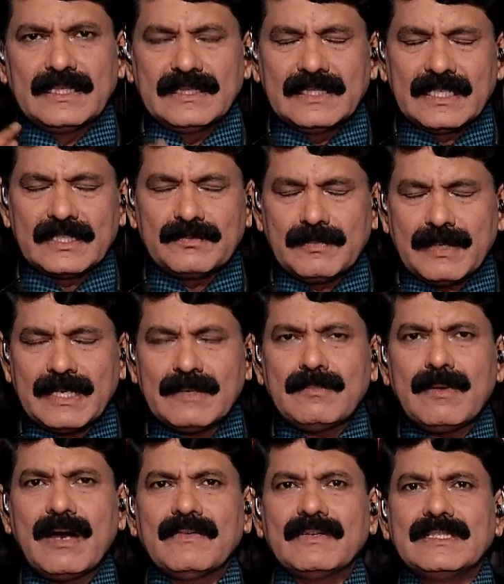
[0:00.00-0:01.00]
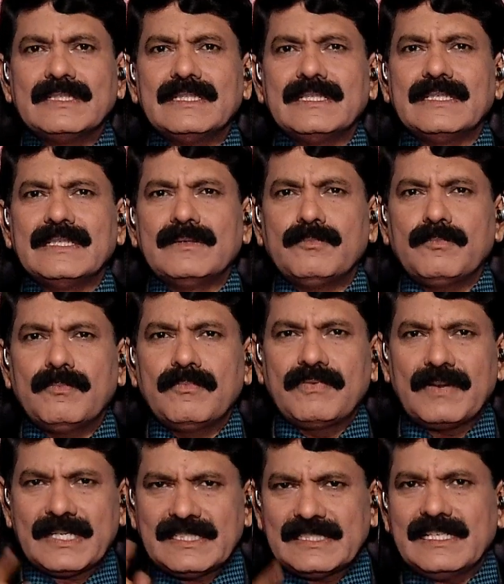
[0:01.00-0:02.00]
இந்த ஸ்மெக்மா வந்து
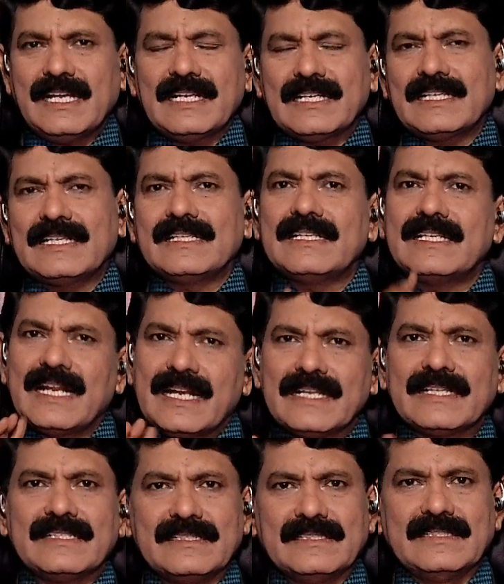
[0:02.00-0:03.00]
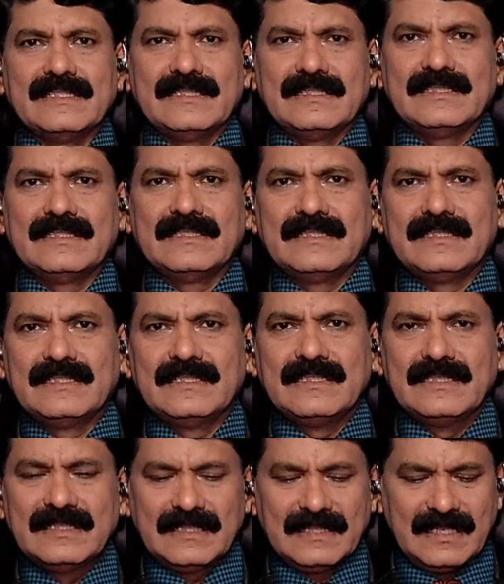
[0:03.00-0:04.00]
ஃப்ரெஷ்ஷாக இருக்கிறது நல்லது
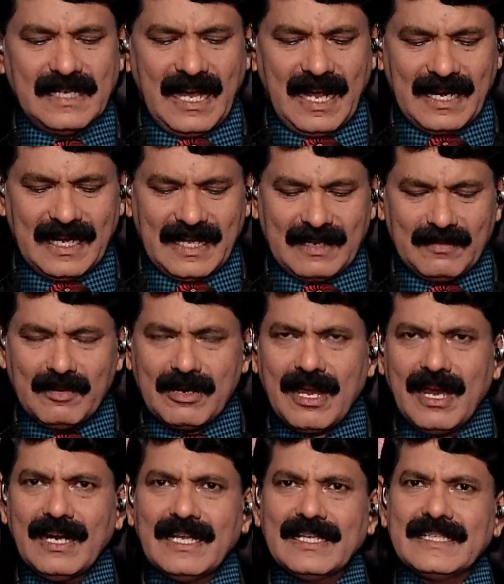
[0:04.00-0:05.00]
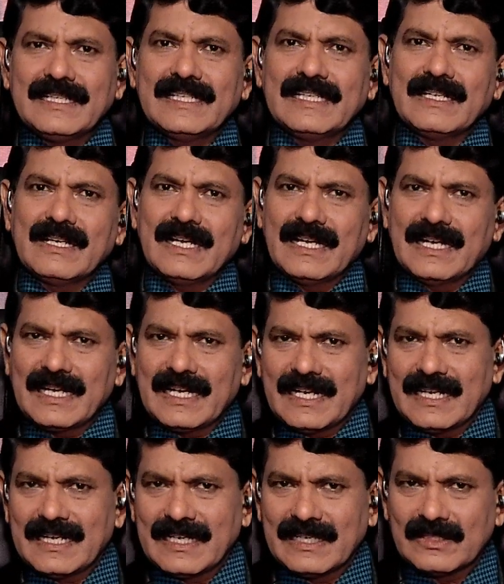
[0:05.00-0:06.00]
ஆனால் ரொம்ப நாள் அதை நீங்கள்
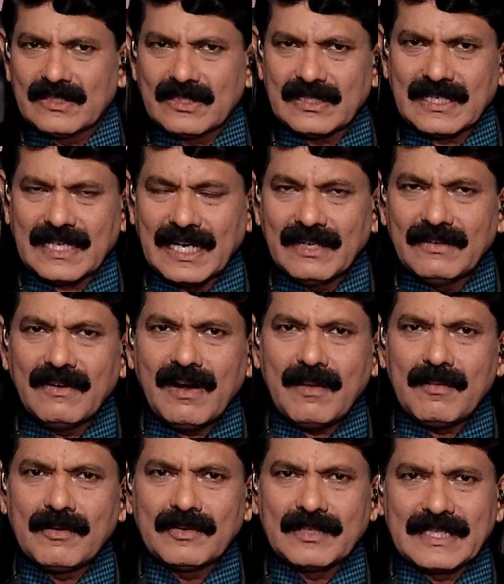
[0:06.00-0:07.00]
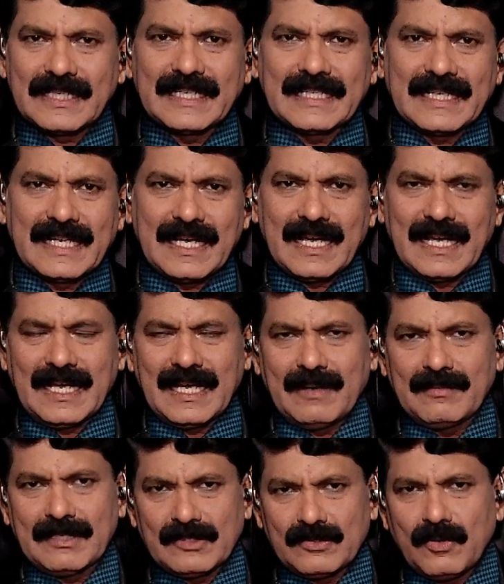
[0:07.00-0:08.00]
கழுவாமல் விட்டுட்டீங்க
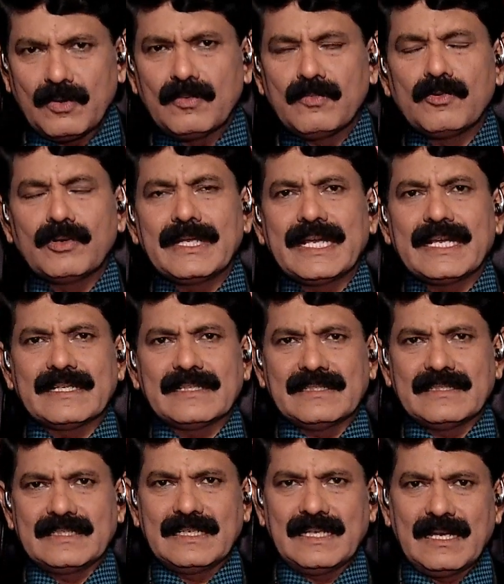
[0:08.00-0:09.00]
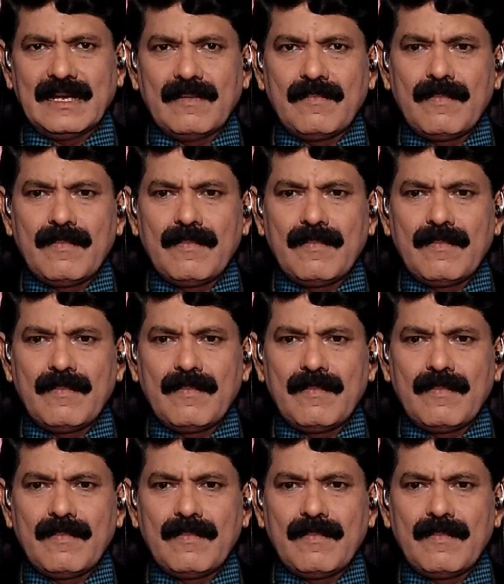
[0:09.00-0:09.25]
அப்படி தோல் மூடியே இருந்ததுன்னா